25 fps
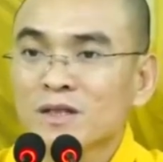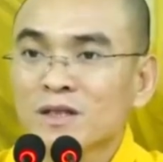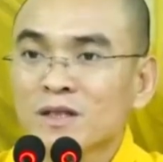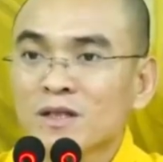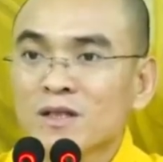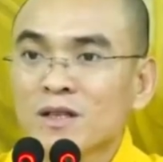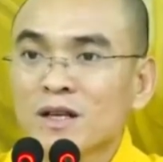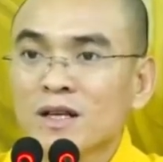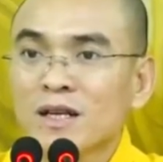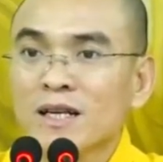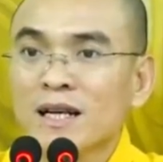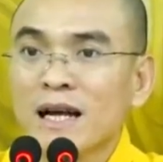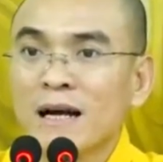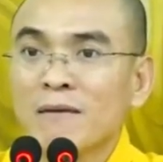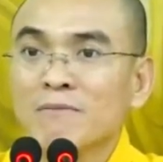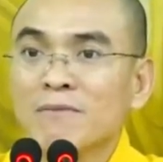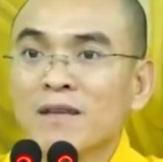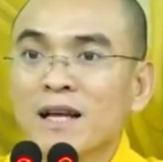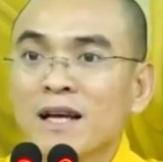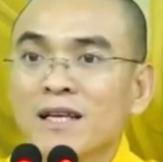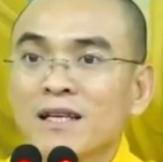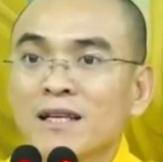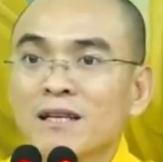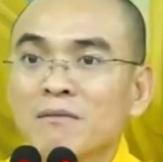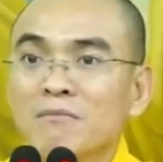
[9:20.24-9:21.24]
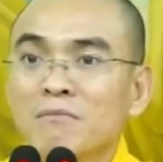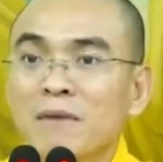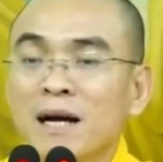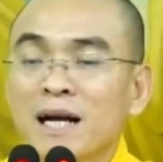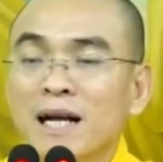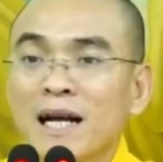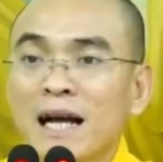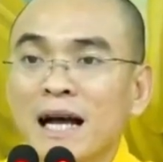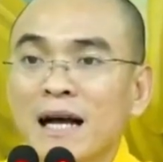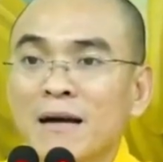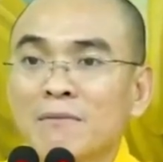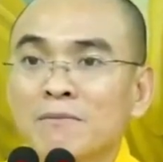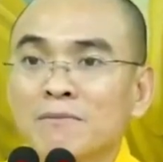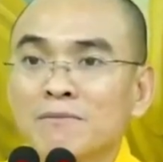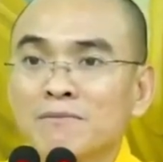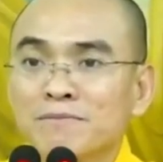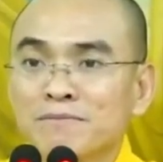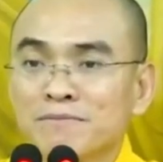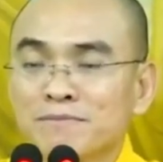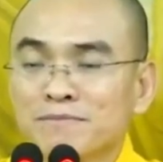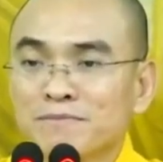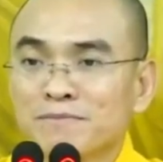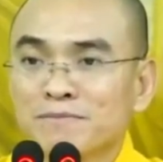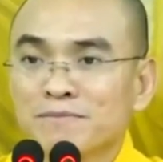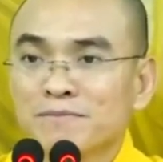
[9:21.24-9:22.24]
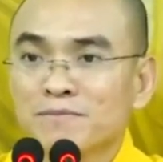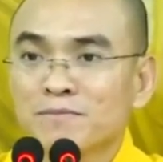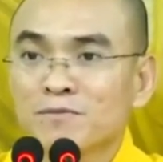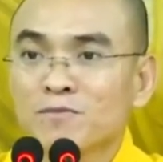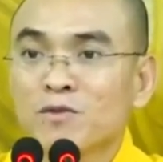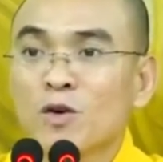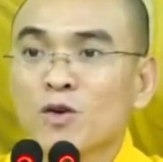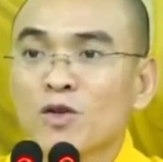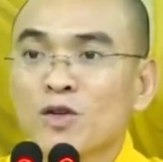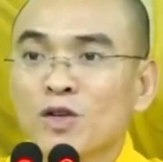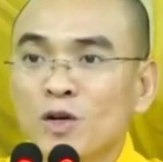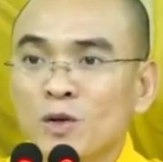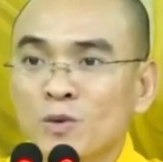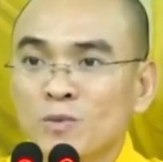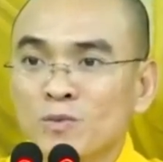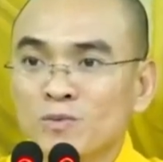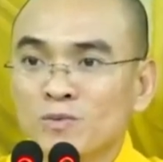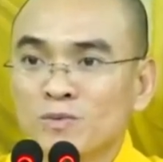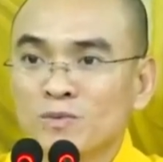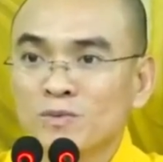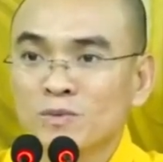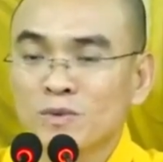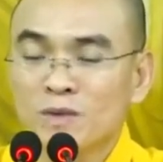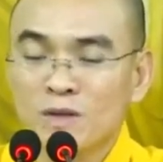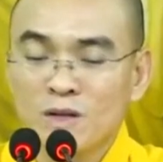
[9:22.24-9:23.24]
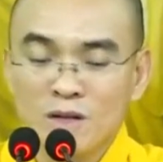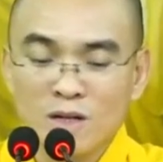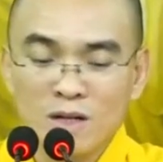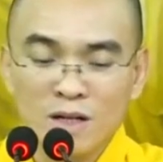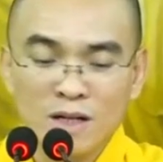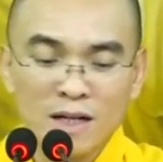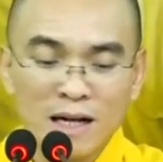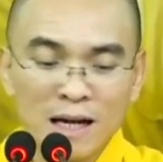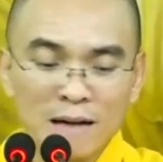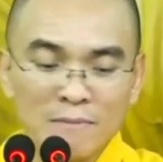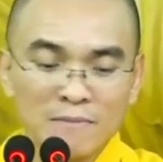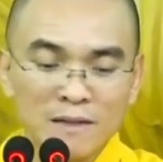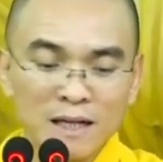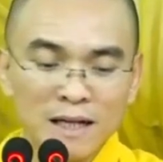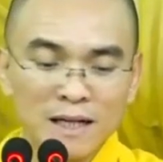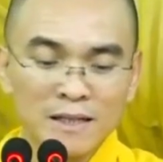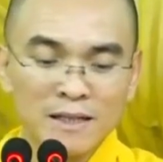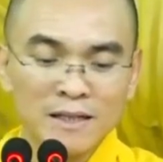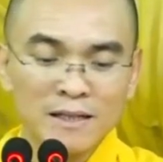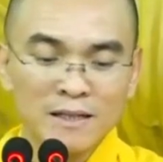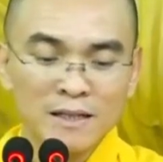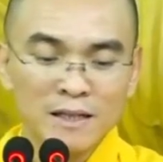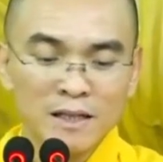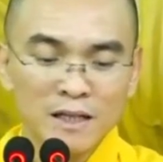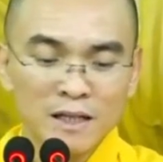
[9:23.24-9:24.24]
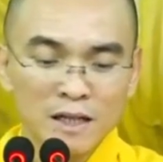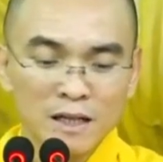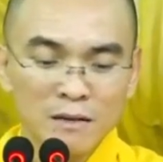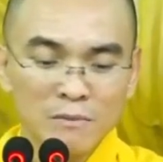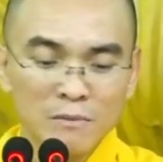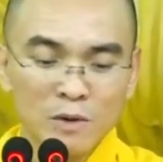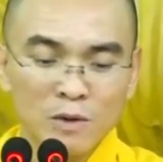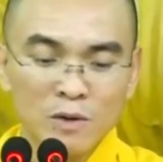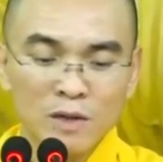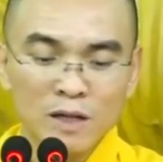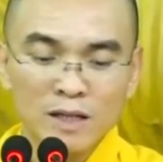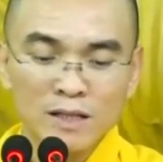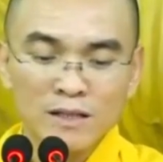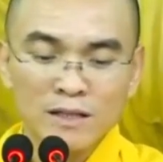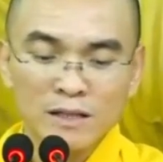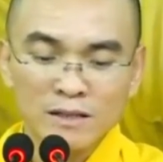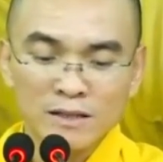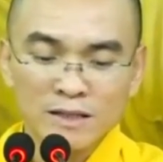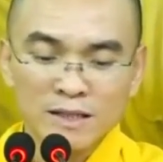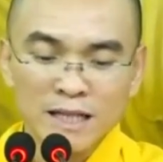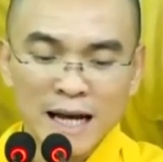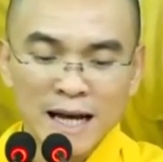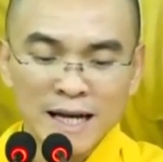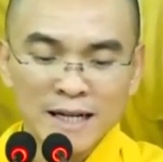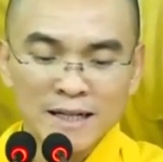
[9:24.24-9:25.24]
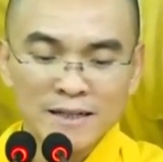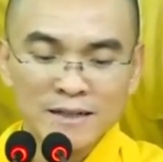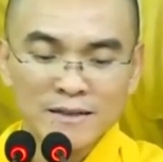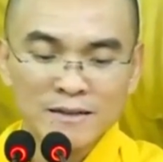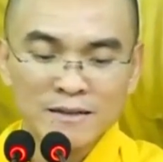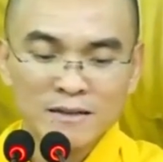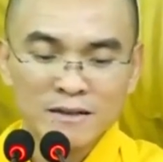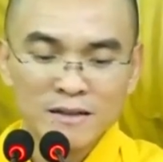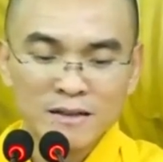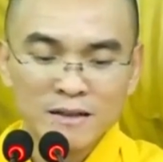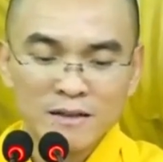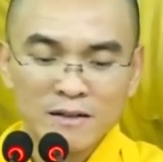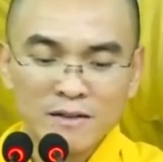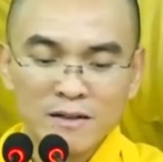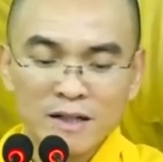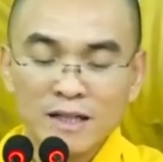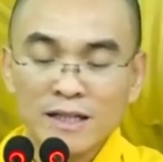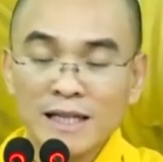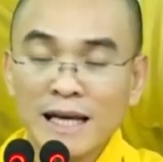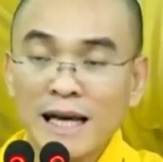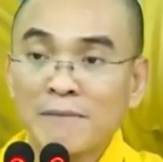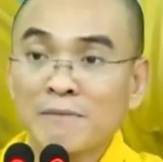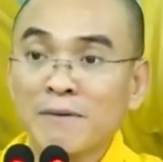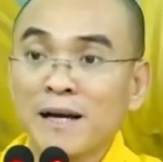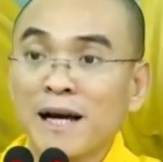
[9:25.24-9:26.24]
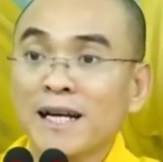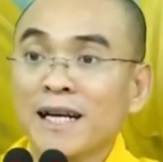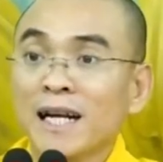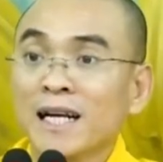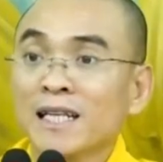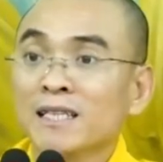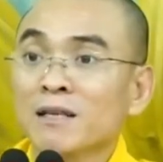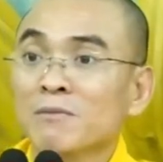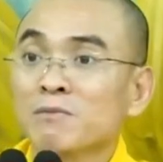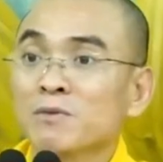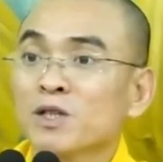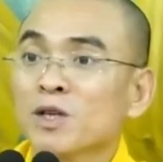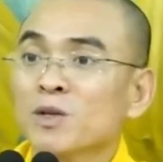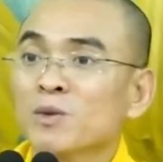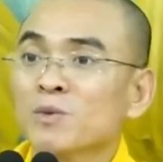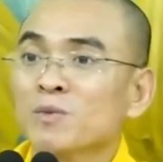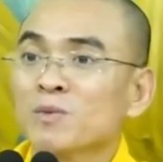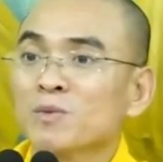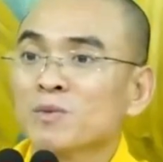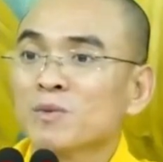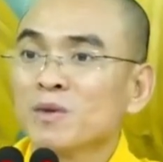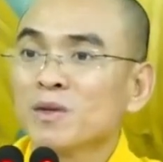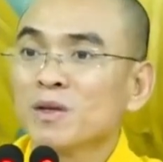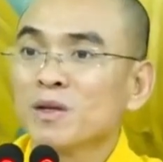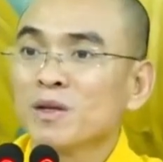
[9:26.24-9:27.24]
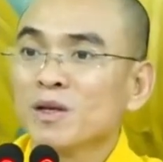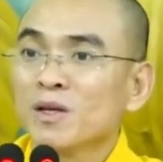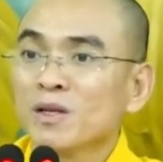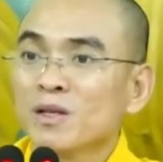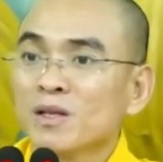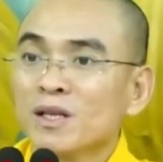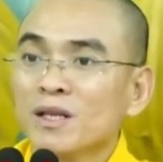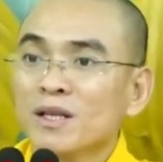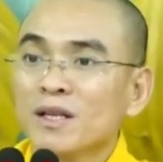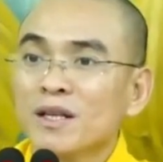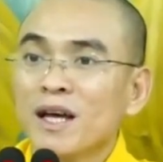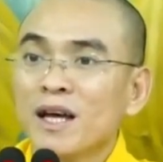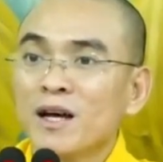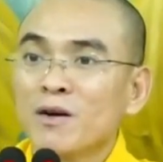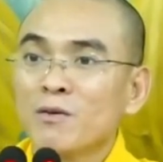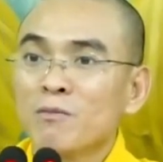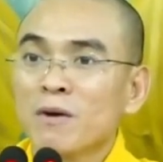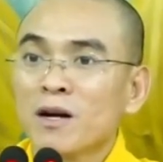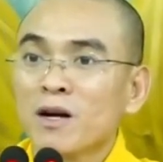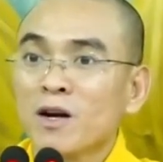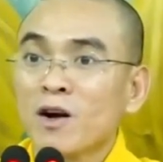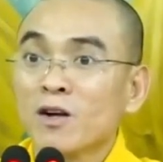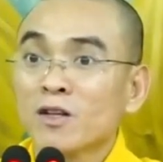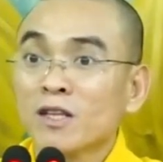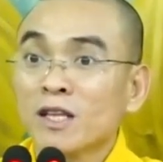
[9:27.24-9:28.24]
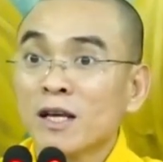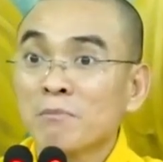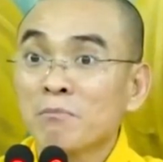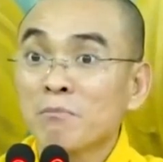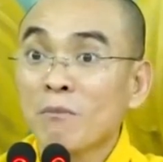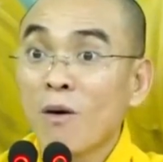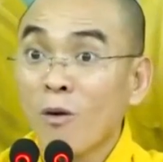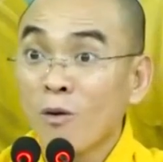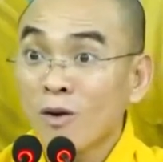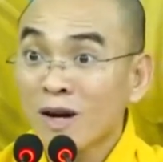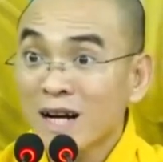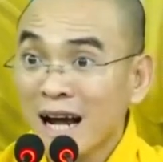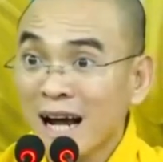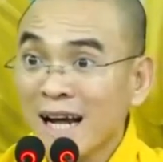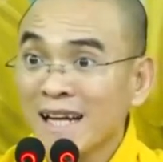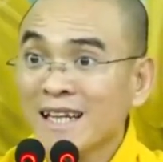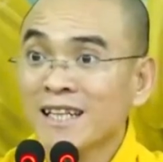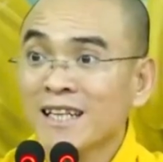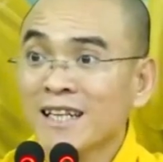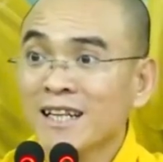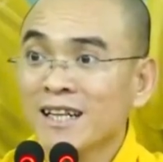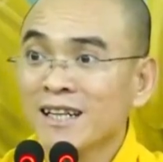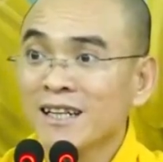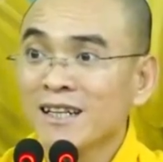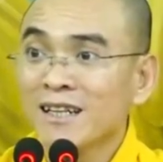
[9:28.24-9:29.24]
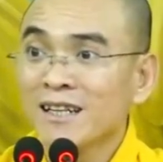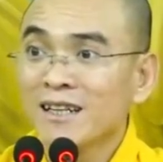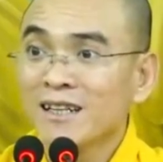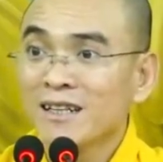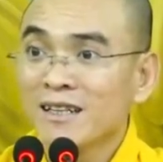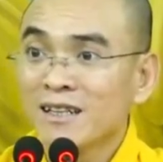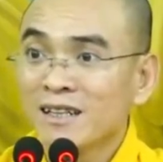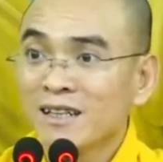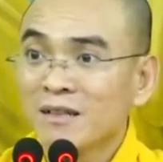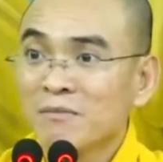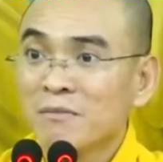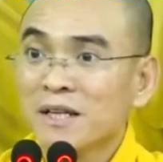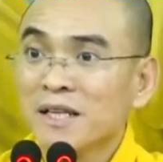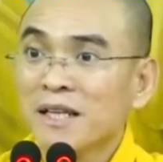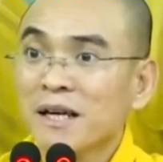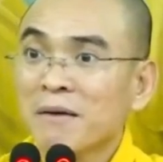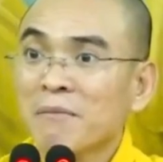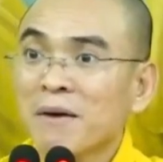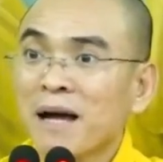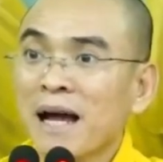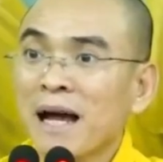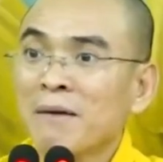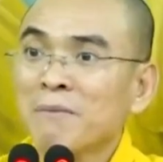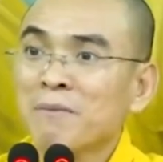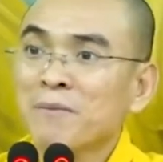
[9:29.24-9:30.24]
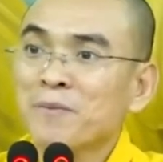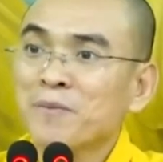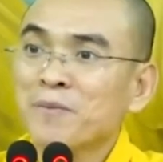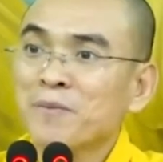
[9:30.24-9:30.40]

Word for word: rồi cảm thấy mặc cảm vô dụng rồi cảm thấy muốn tự sát giảm khả năng tập trung thì nếu mà có thêm bốn cái nữa bị trầm cảm